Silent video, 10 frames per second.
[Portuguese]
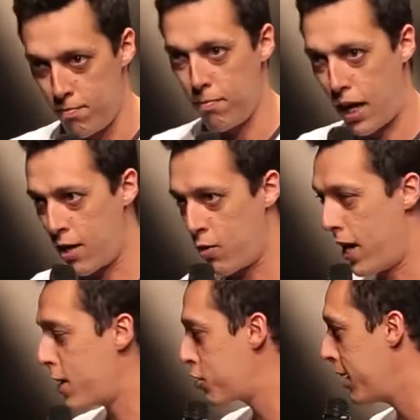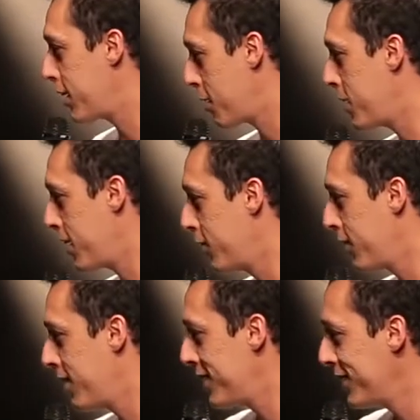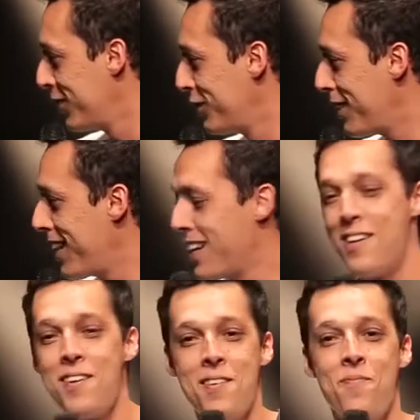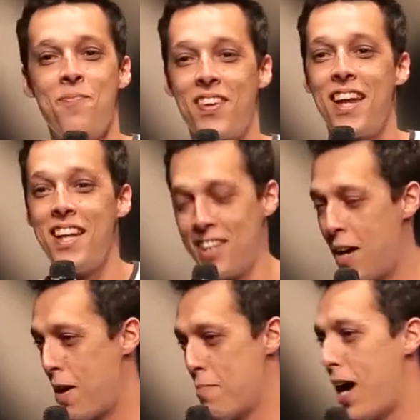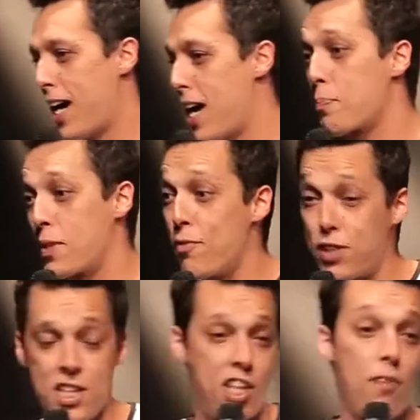Bacana o resto, né, também. Eu não devia... Não, mas bacana. É porque teve, teve,